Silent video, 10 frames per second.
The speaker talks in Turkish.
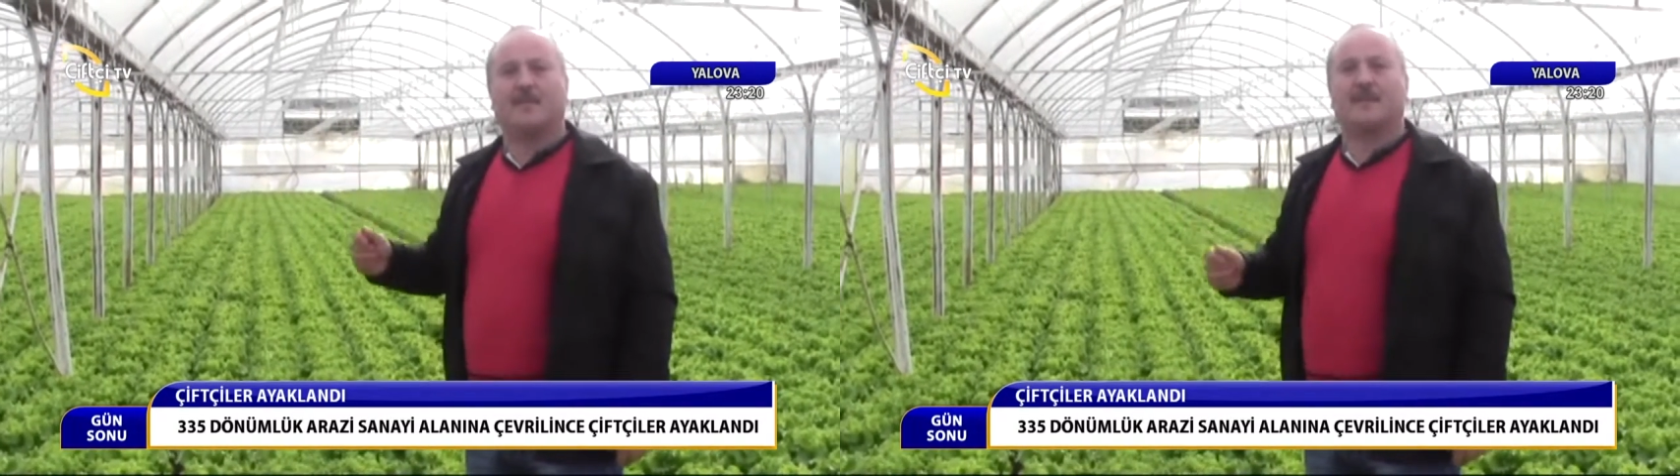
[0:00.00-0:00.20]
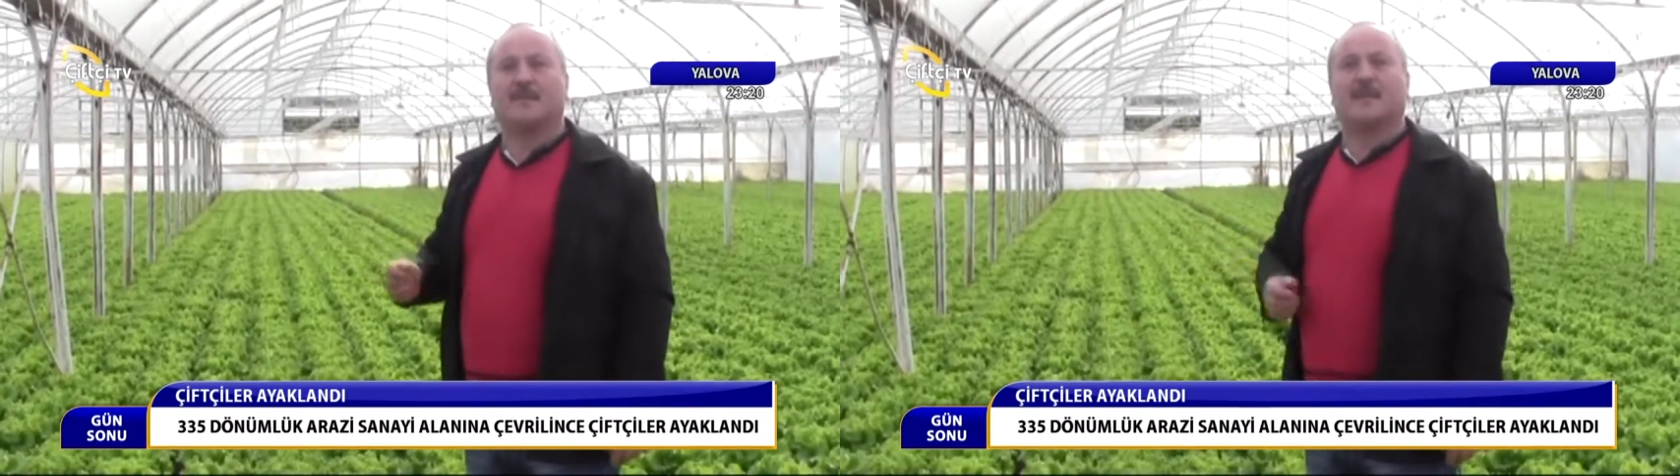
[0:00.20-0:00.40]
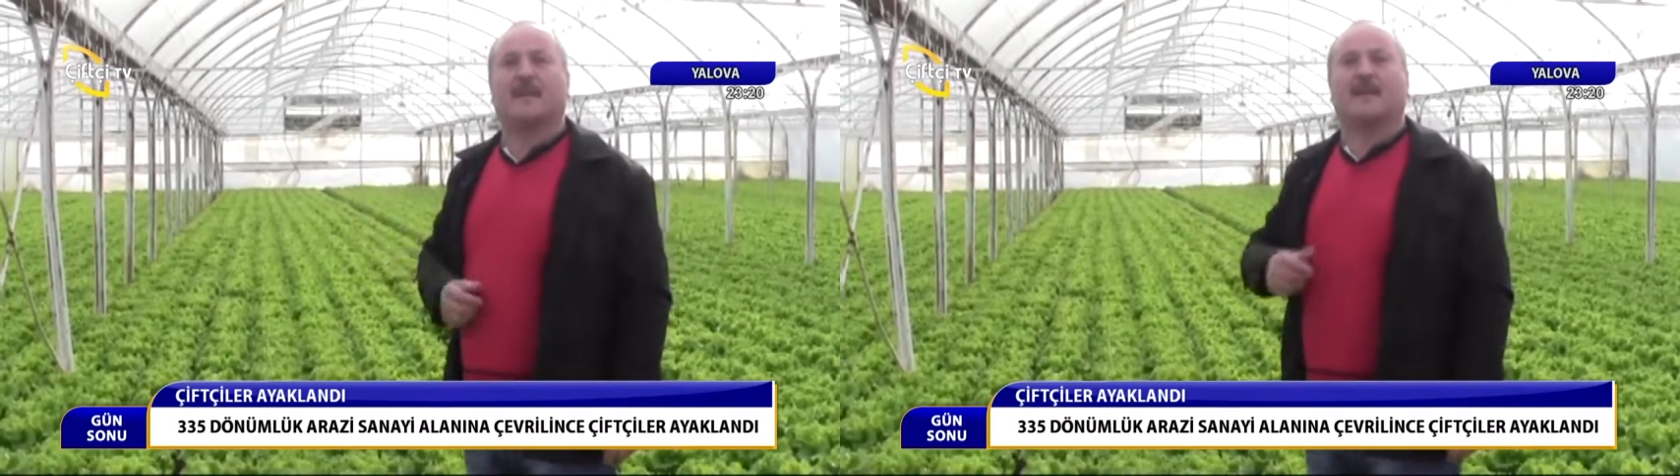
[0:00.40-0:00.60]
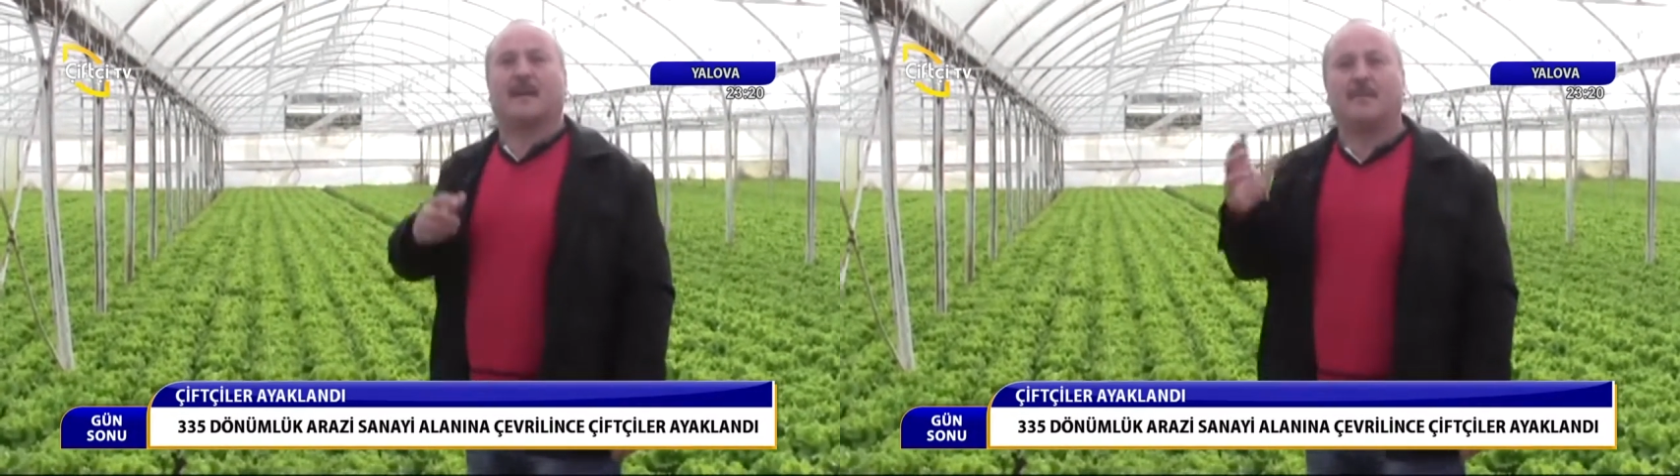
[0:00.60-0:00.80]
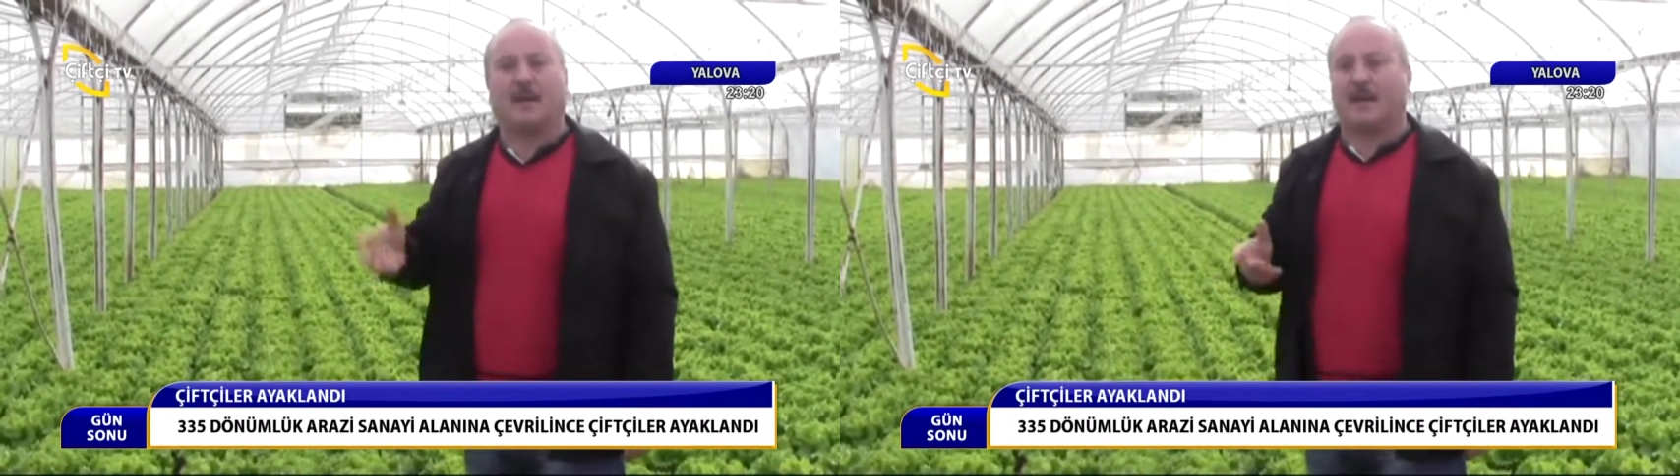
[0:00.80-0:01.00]
bizim de
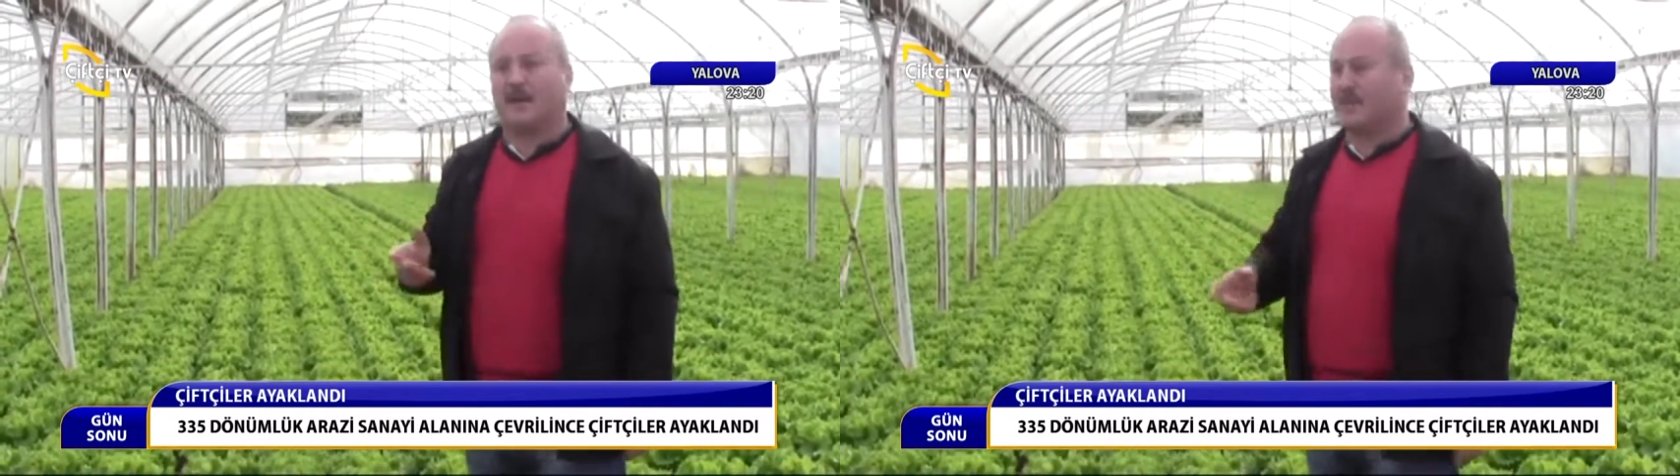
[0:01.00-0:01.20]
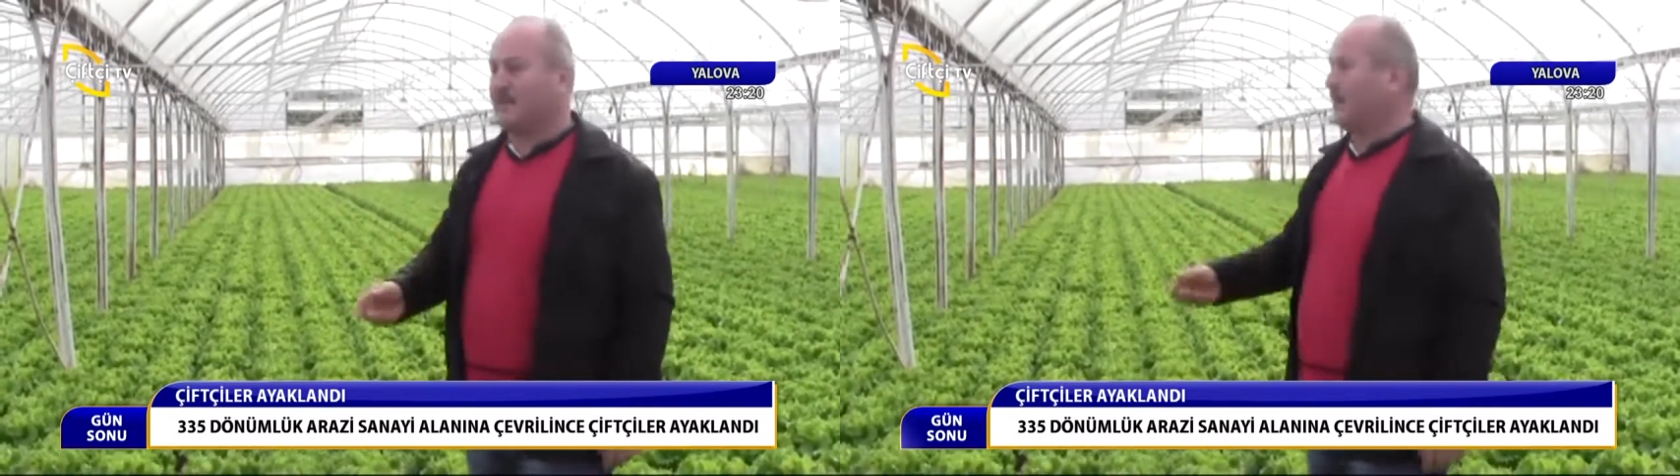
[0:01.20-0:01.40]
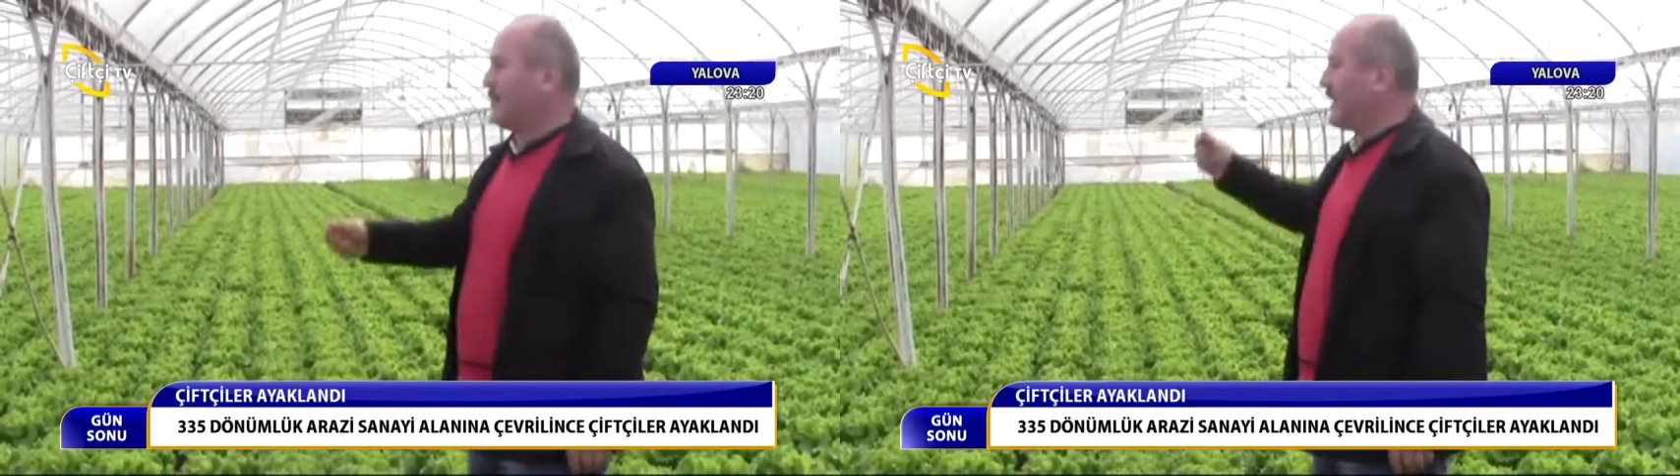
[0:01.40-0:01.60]
Tarım Bakanımız var.